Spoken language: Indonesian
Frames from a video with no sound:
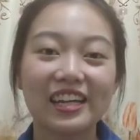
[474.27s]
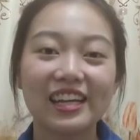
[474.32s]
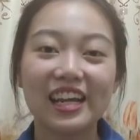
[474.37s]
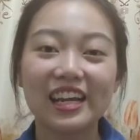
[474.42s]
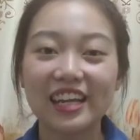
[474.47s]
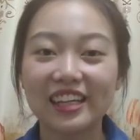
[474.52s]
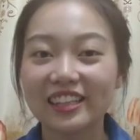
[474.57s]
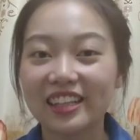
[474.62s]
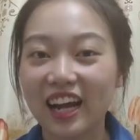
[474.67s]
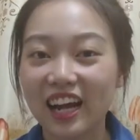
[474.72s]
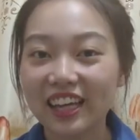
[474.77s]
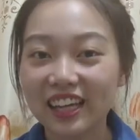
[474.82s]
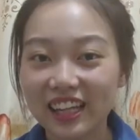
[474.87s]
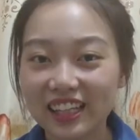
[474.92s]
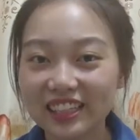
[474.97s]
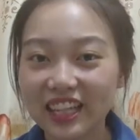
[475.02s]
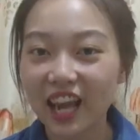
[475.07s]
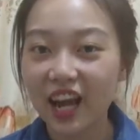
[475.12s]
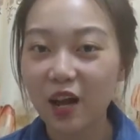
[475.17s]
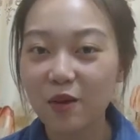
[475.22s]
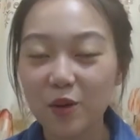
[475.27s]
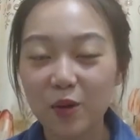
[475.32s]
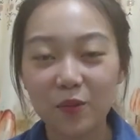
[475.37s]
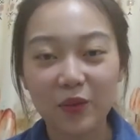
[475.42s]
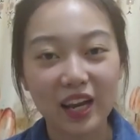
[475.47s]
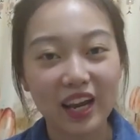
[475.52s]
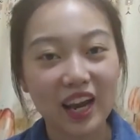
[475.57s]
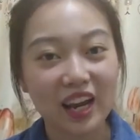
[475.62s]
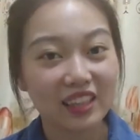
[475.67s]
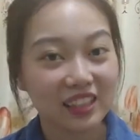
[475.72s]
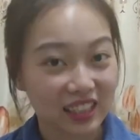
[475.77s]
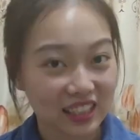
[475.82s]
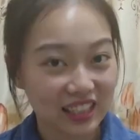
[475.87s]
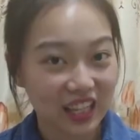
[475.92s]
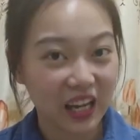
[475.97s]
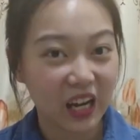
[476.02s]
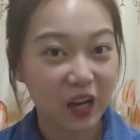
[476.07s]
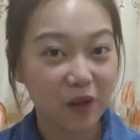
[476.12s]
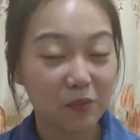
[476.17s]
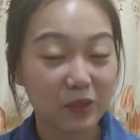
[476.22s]
Dan yang terakhir, saya akan memberikan
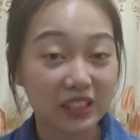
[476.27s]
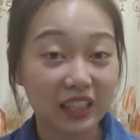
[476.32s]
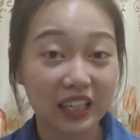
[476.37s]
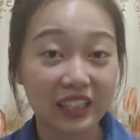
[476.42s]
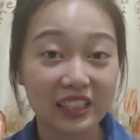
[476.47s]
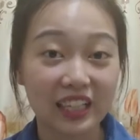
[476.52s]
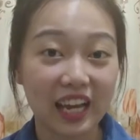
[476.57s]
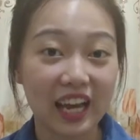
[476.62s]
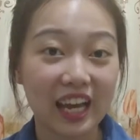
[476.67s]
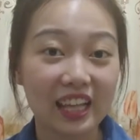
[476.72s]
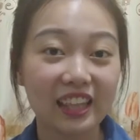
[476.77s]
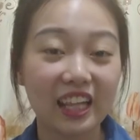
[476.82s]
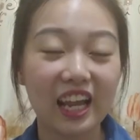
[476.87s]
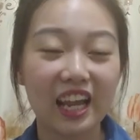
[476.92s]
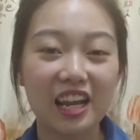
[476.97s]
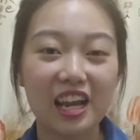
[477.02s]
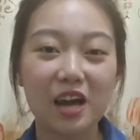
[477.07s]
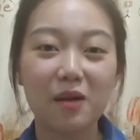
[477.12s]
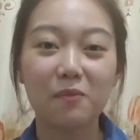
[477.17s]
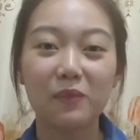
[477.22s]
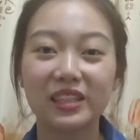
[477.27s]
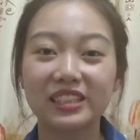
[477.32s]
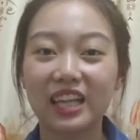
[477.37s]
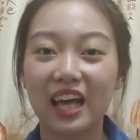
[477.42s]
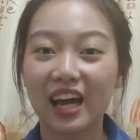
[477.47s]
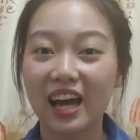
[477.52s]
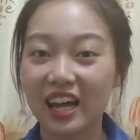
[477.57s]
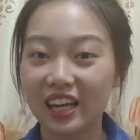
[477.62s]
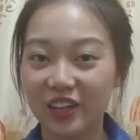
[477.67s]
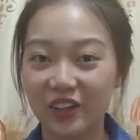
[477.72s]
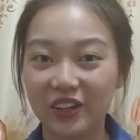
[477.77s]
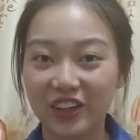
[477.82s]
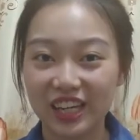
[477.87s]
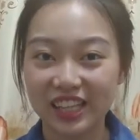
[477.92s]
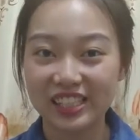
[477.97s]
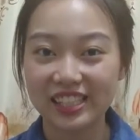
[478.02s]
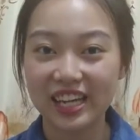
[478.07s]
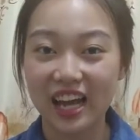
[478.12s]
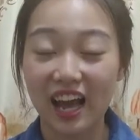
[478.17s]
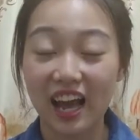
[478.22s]
kesan dan pesan saya terhadap masakan
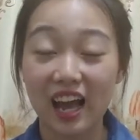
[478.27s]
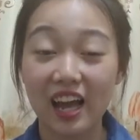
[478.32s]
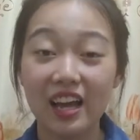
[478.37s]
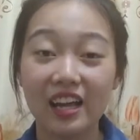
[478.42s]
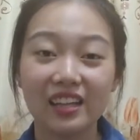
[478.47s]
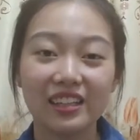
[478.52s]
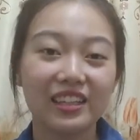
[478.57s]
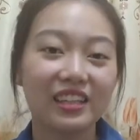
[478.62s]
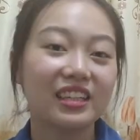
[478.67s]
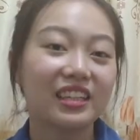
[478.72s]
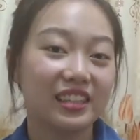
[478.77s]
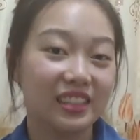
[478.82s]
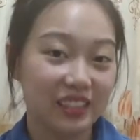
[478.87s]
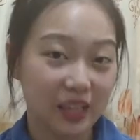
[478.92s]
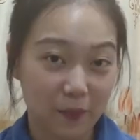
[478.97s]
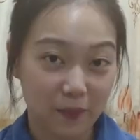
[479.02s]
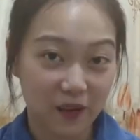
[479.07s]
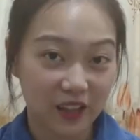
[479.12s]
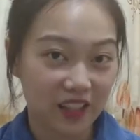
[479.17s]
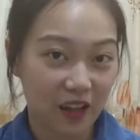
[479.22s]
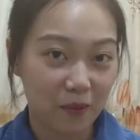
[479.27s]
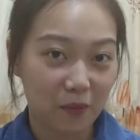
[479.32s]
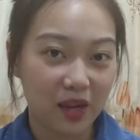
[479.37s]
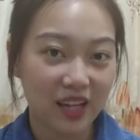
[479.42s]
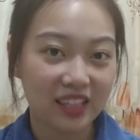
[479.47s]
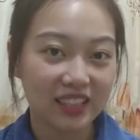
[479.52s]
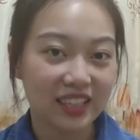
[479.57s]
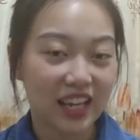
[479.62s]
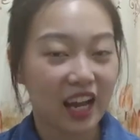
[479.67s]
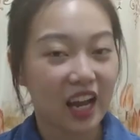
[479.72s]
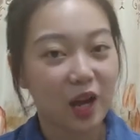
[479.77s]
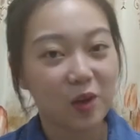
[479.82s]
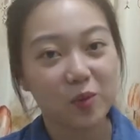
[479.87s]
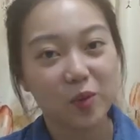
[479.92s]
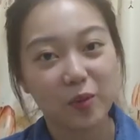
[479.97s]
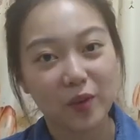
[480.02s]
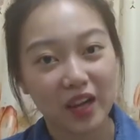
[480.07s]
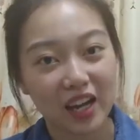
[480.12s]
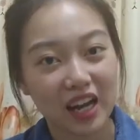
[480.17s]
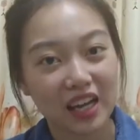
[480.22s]
Indonesia. Yang pertama, saya akan
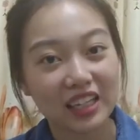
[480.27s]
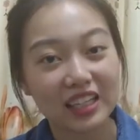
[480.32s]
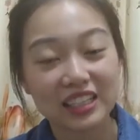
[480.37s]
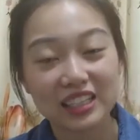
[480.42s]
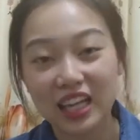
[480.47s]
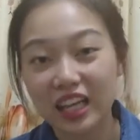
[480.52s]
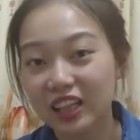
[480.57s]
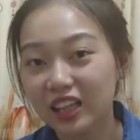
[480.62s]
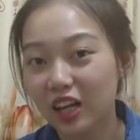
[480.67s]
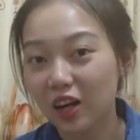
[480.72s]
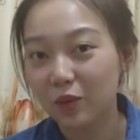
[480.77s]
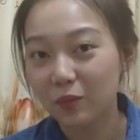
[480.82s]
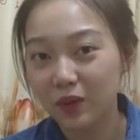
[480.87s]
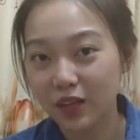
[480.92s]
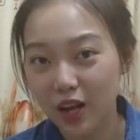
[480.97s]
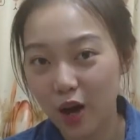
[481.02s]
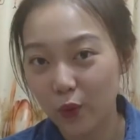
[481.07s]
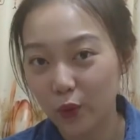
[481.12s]
memberikan kesan terlebih